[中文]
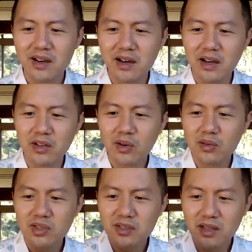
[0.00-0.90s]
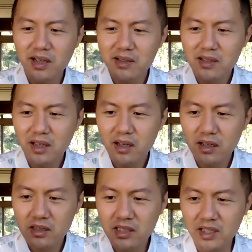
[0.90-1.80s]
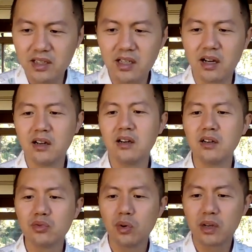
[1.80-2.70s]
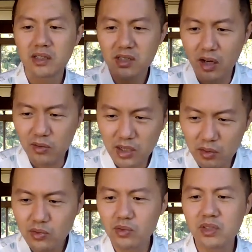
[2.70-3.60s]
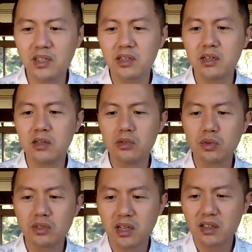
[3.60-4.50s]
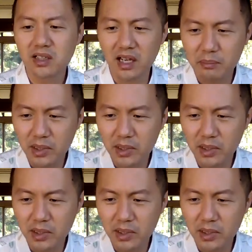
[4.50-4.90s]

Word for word: 啊，又是跟这个携程合作，跟曹操出行合作，增强